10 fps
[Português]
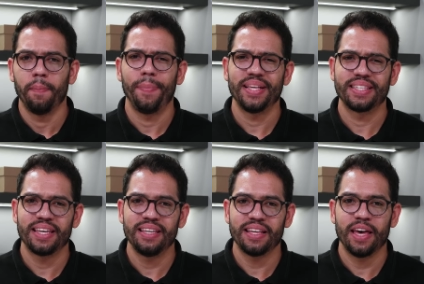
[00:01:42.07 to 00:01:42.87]

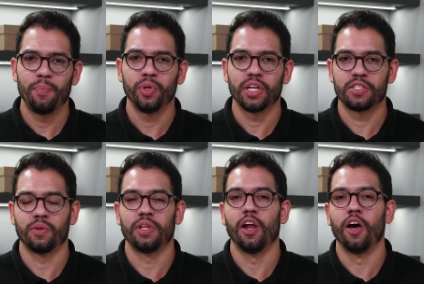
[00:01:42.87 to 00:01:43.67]
Pesquise a reputação
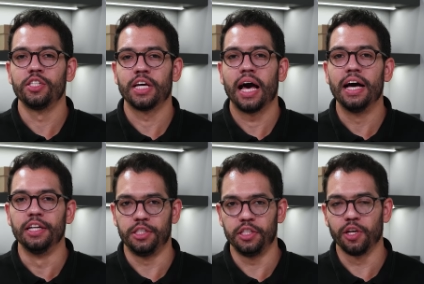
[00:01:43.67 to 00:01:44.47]
da loja
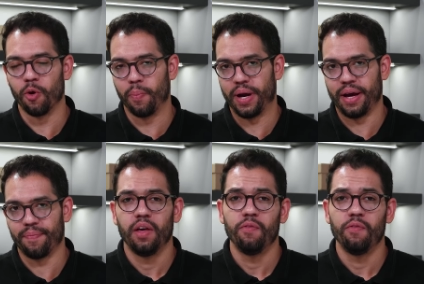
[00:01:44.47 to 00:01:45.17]
antes de comprar.